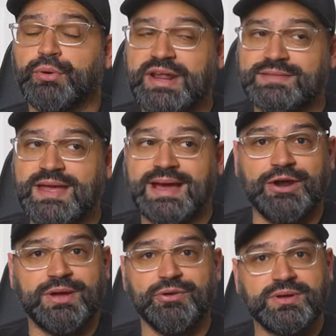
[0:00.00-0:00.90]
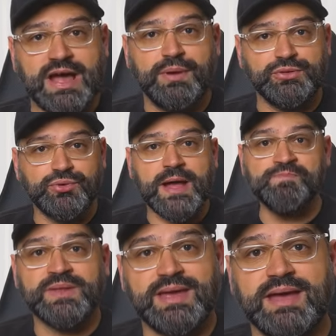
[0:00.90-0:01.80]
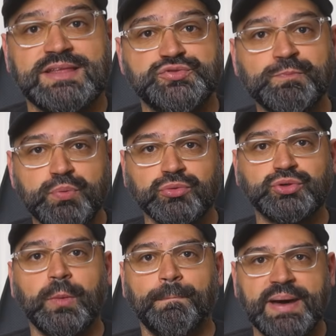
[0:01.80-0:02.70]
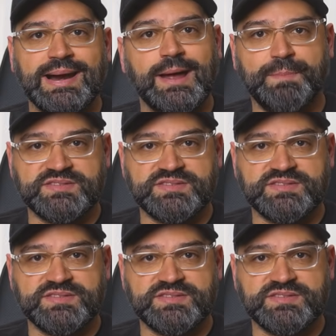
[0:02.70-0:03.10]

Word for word: Por ende, creo que no cabe duda que este es un punto para las